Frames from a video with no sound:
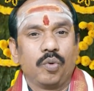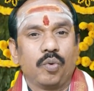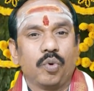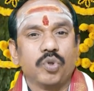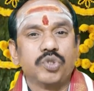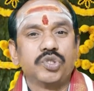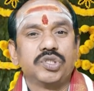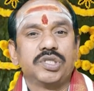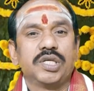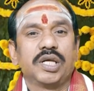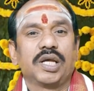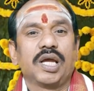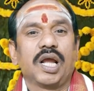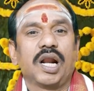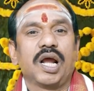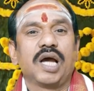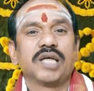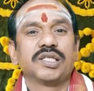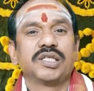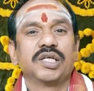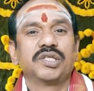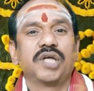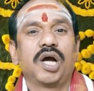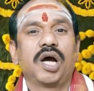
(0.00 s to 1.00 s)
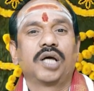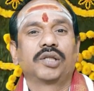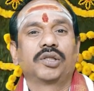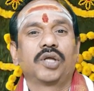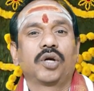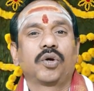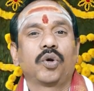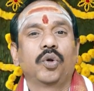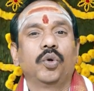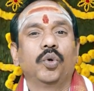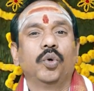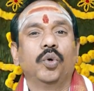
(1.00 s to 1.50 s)
వృశ్చిక రాశి
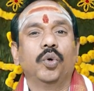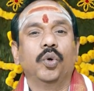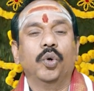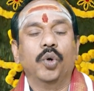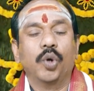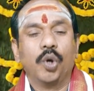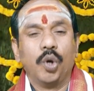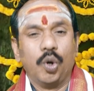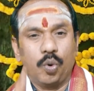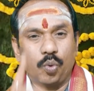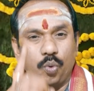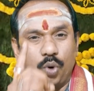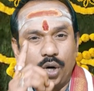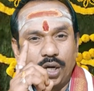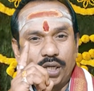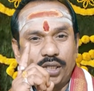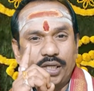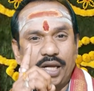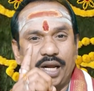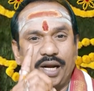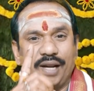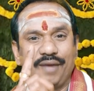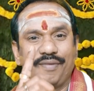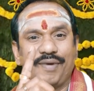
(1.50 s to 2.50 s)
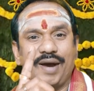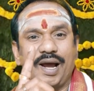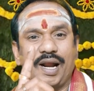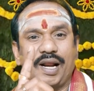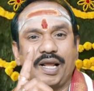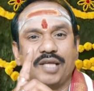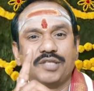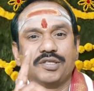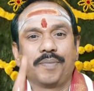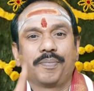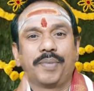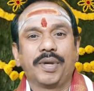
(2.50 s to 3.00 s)
జాతకులు ఒంటరి వారే
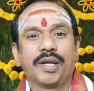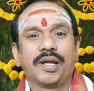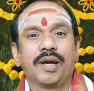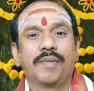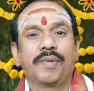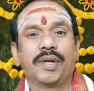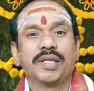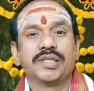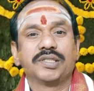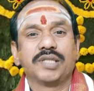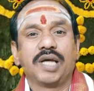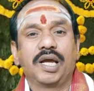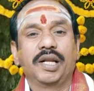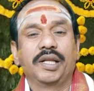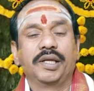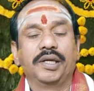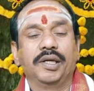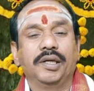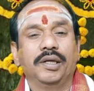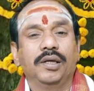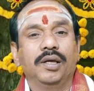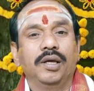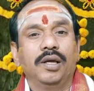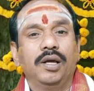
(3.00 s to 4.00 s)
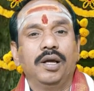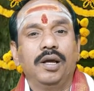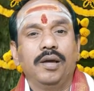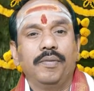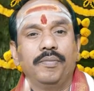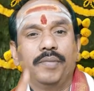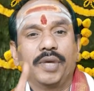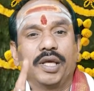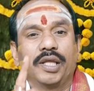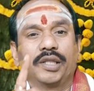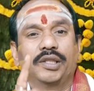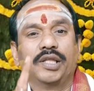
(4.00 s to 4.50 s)
అని చెప్పి గమనించాలి
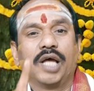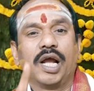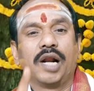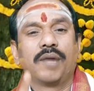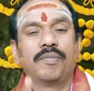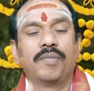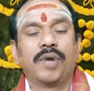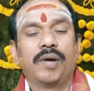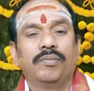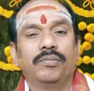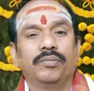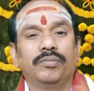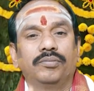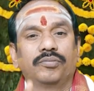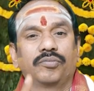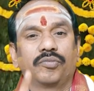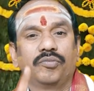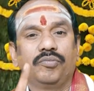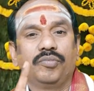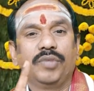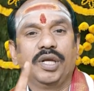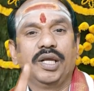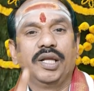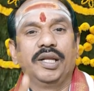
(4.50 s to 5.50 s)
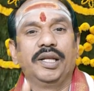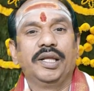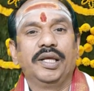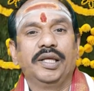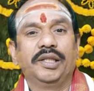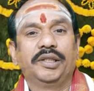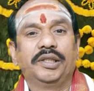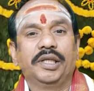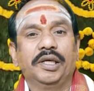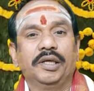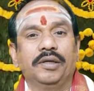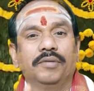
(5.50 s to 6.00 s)
మీ ధర్మం మీ
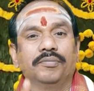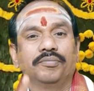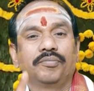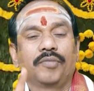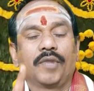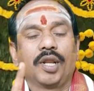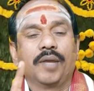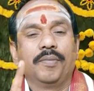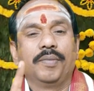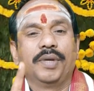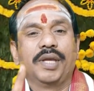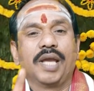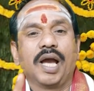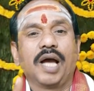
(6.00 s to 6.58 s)
నీతి మీ